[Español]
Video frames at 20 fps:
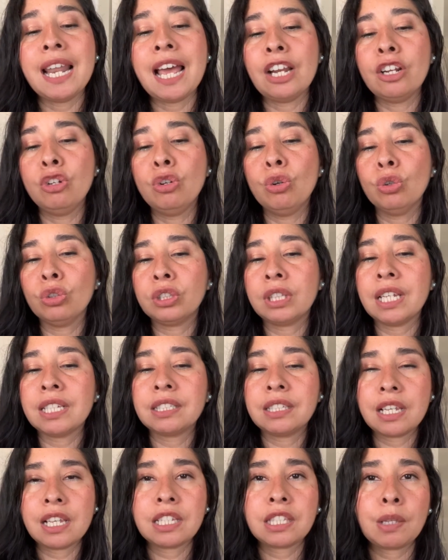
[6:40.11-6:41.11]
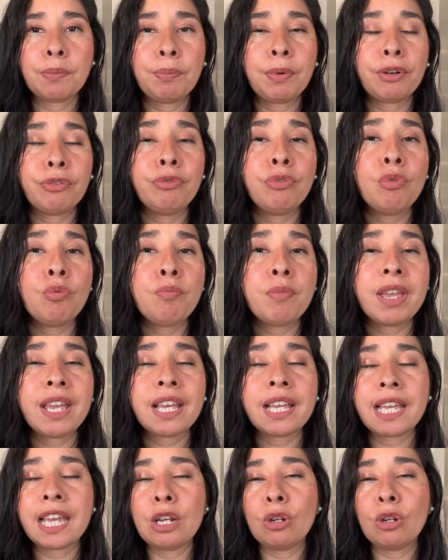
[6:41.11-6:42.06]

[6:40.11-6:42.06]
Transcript: las notas de este perfume,